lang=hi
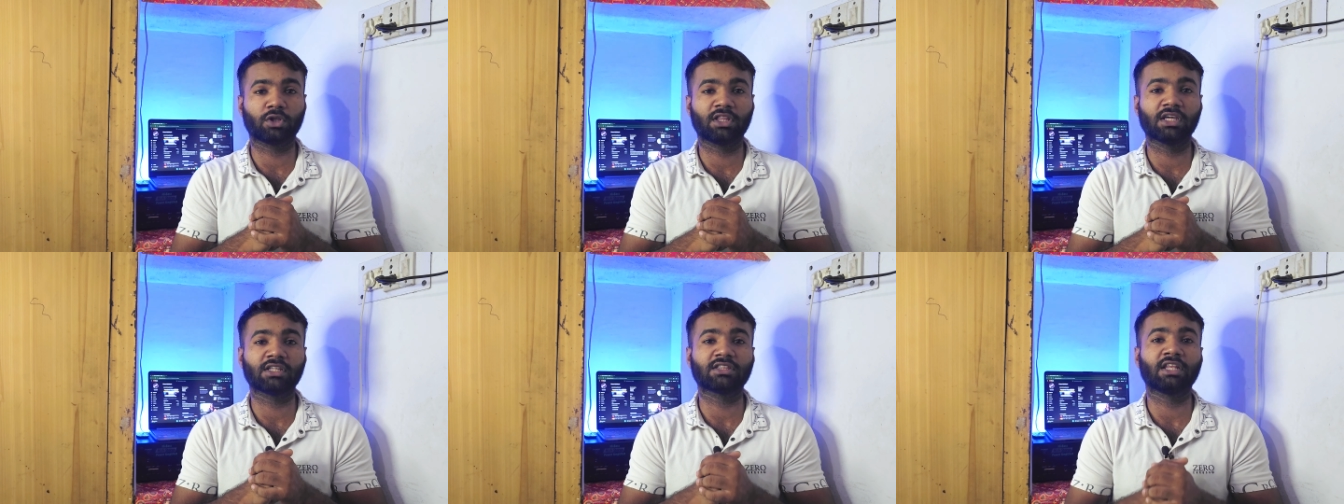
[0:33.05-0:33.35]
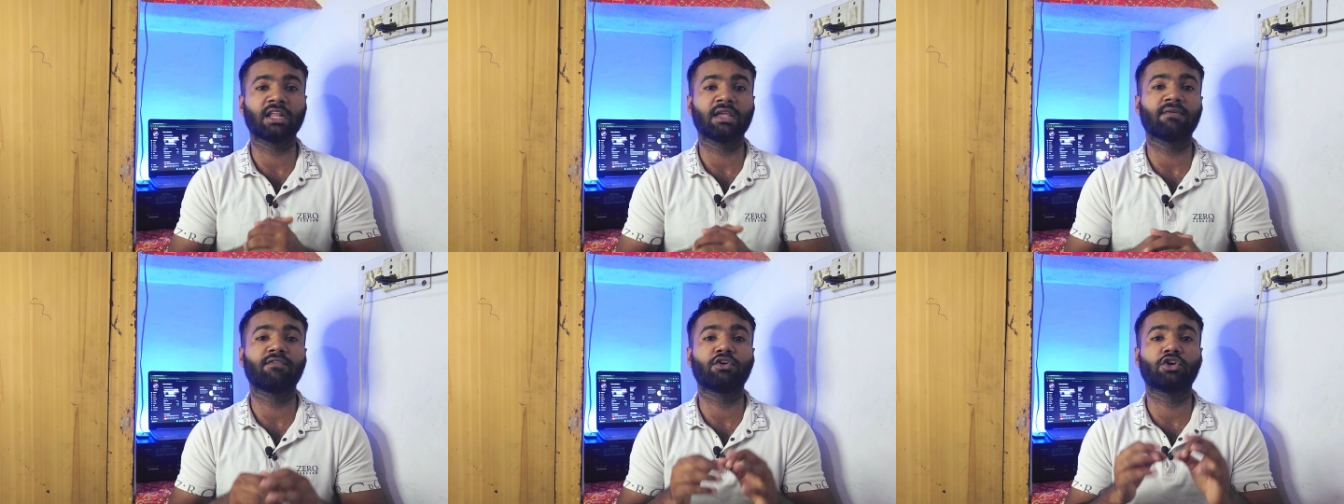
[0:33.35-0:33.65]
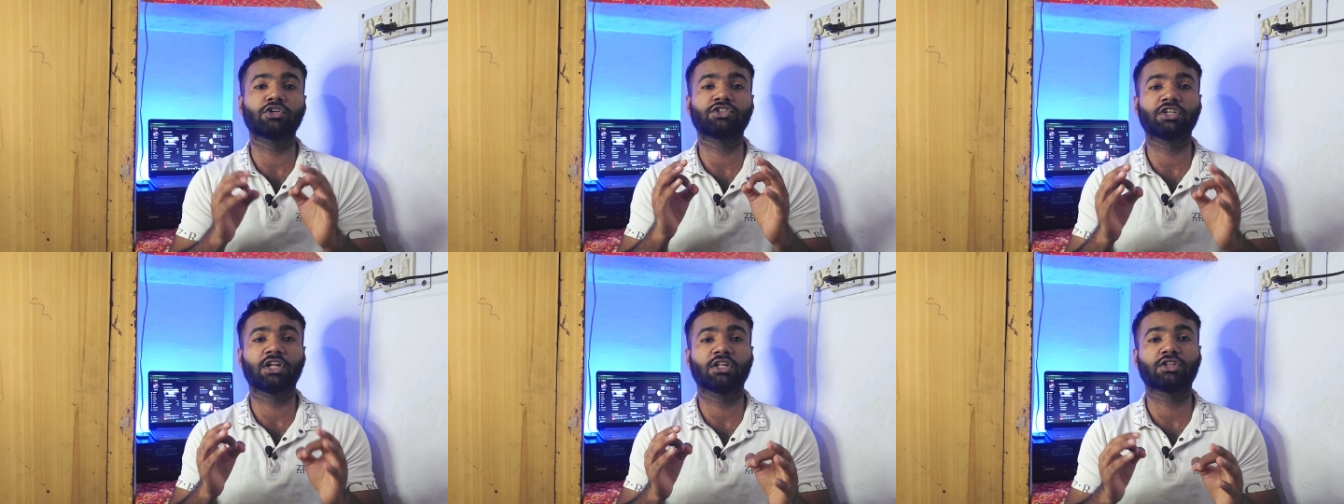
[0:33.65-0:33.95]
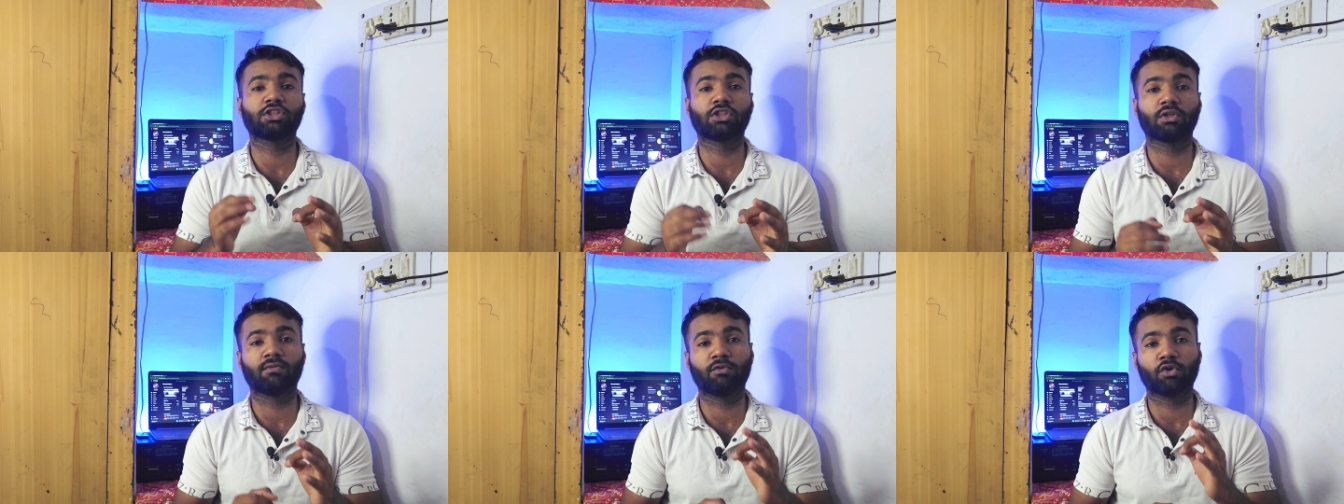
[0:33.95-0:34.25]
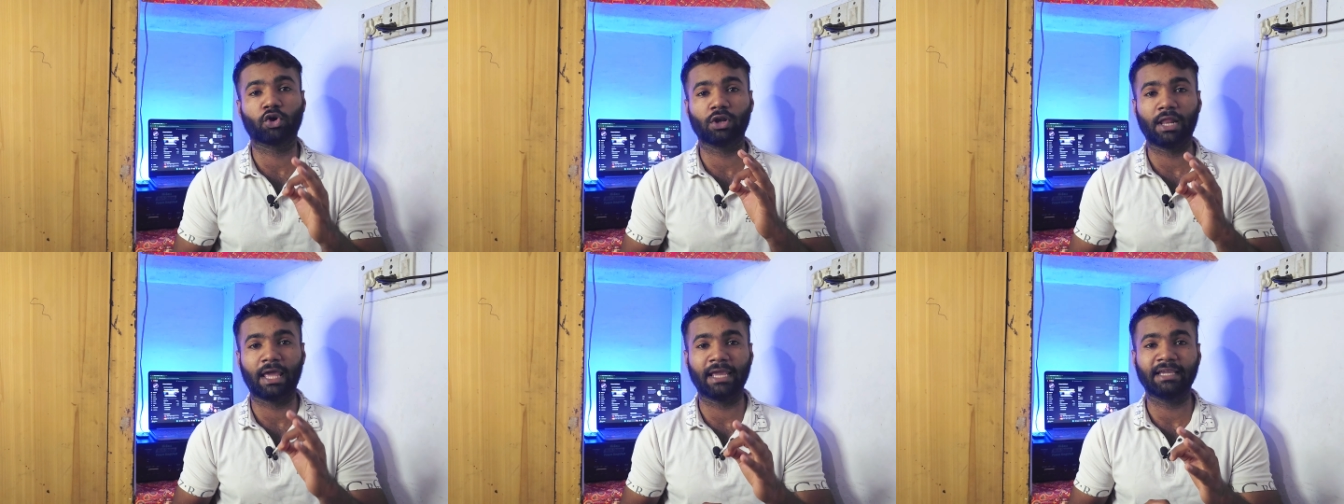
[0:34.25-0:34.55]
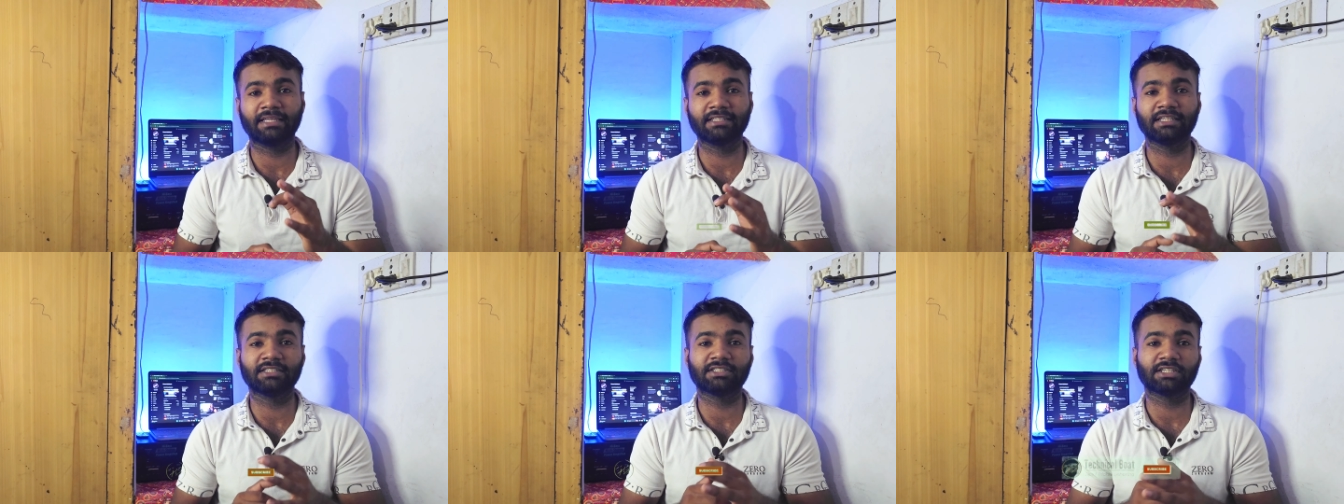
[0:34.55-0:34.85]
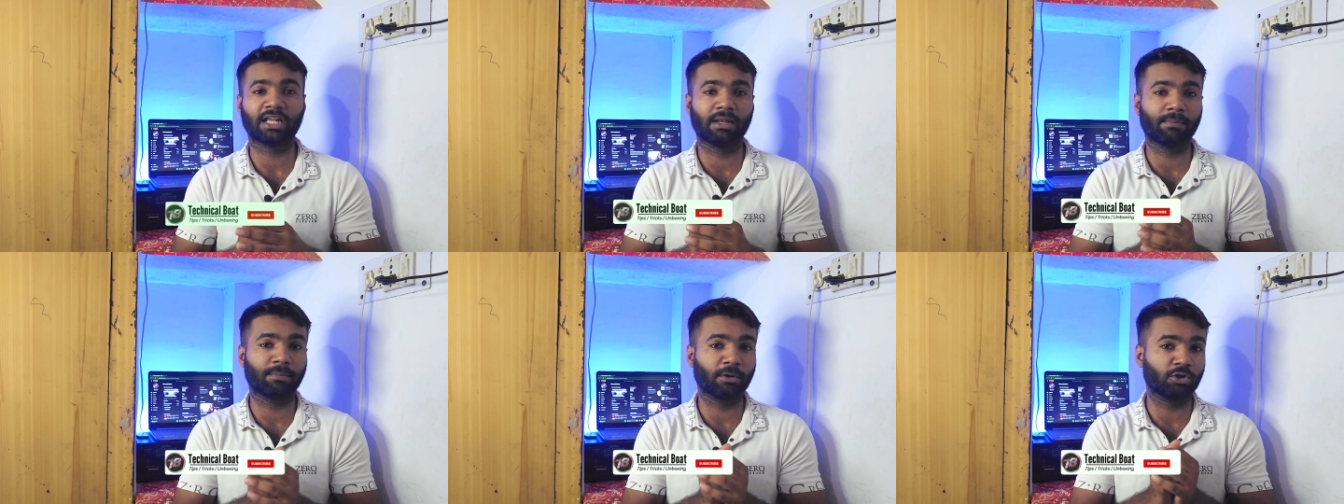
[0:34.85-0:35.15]
पूरा देखते रहिए वीडियो अच्छी लगती है तो वीडियो को लाइक
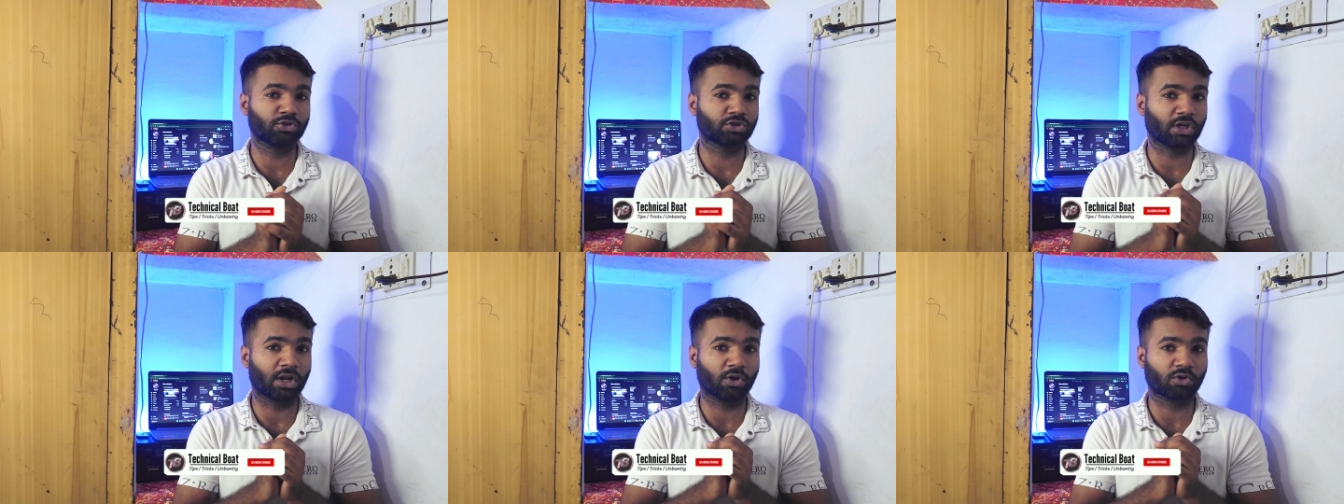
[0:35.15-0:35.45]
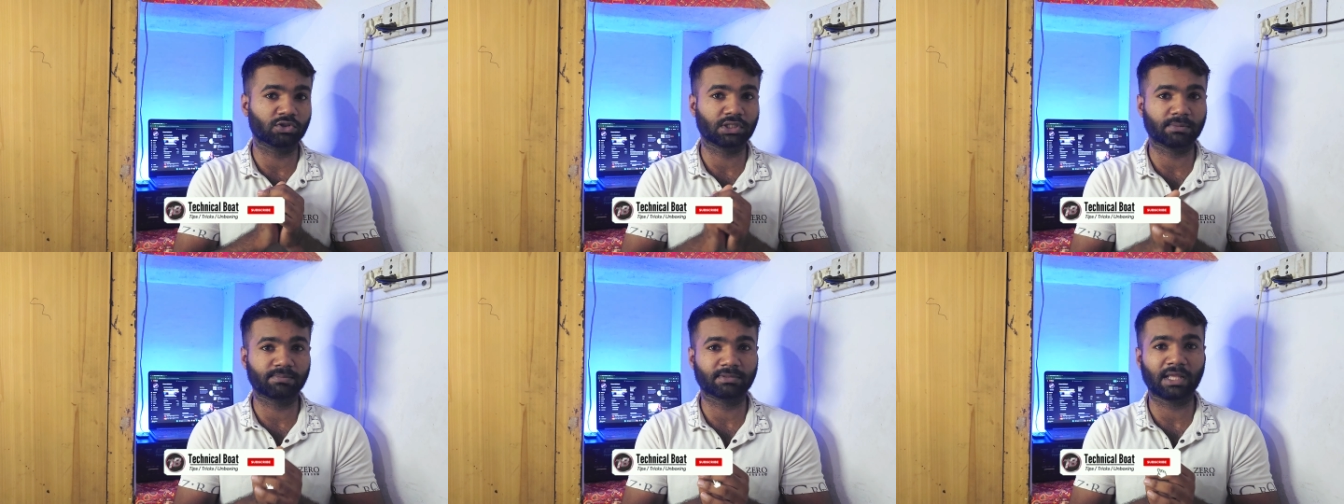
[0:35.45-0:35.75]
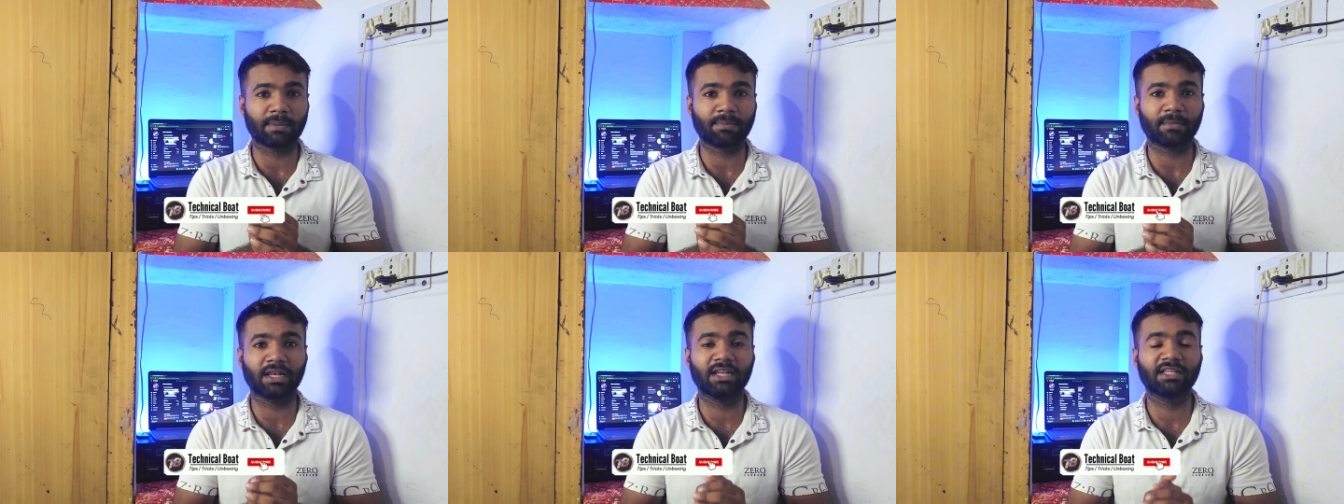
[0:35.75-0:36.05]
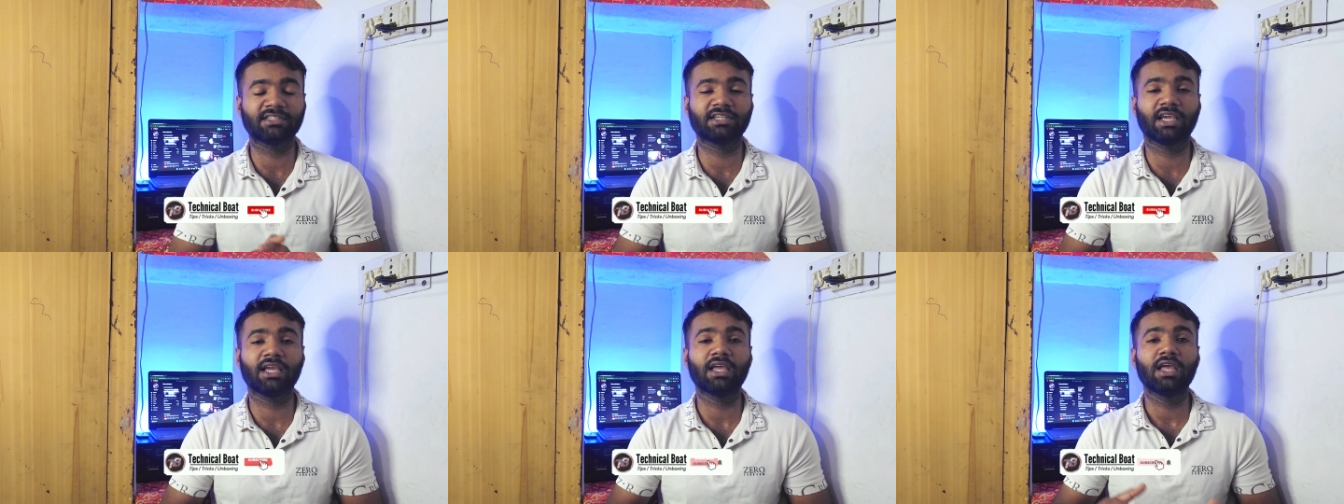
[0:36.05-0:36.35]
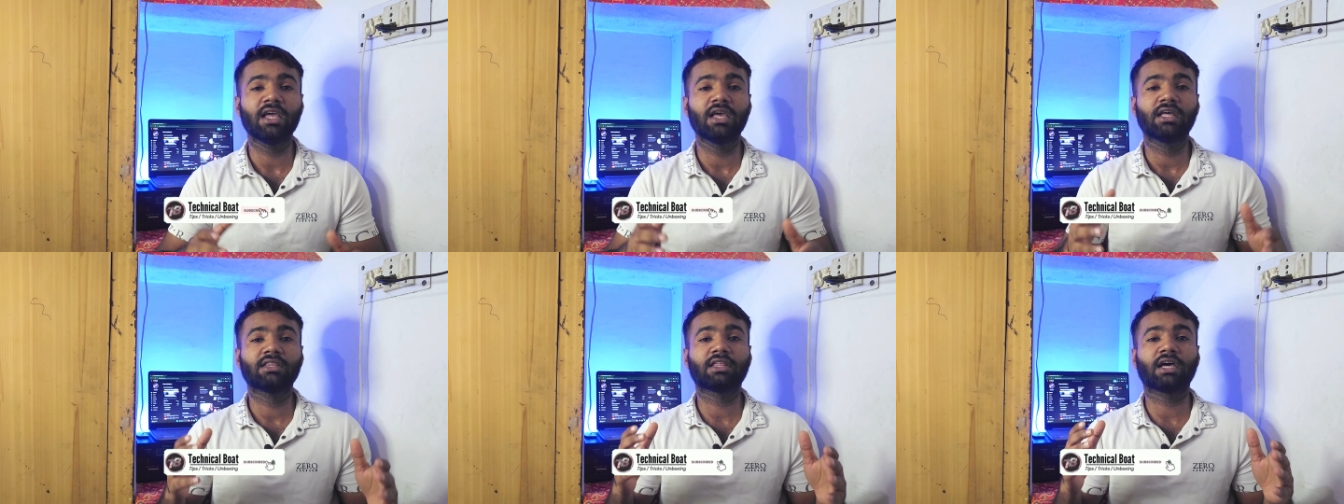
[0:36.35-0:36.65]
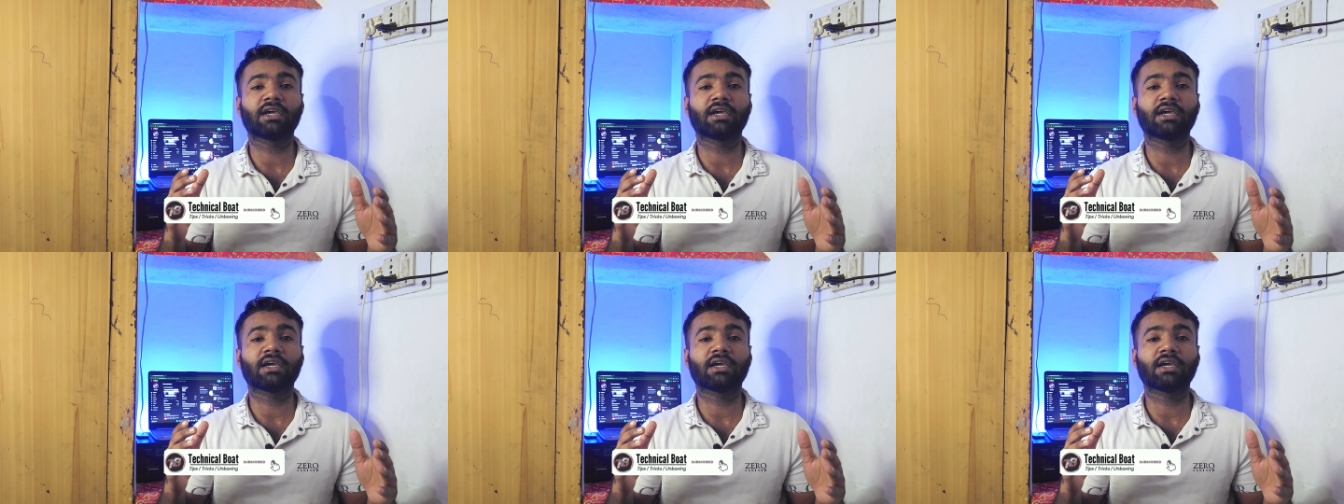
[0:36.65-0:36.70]
कीजिए चैनल पर चैनल तो को सब्सक्राइब कर लीजिए